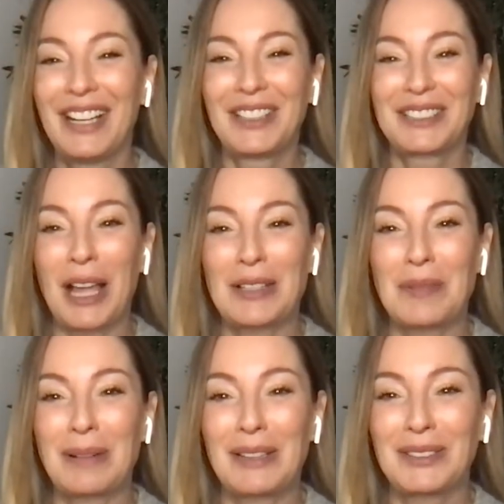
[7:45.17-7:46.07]
Ah.
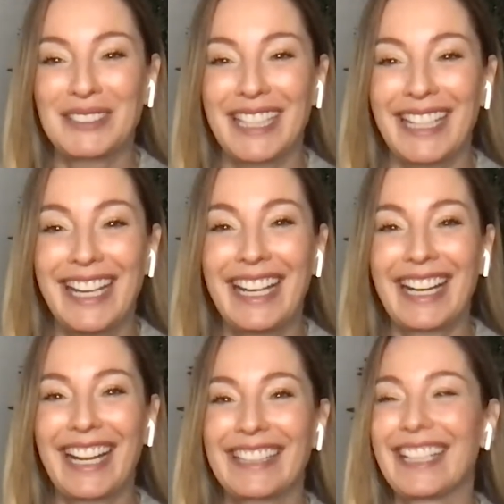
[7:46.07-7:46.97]
yo pregunté,
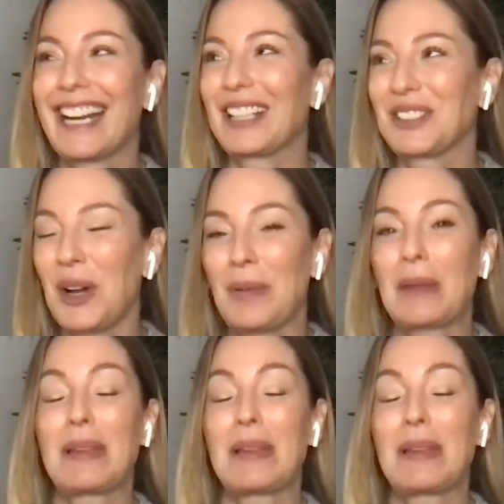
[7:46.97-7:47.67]
¿qué tiene la sopa?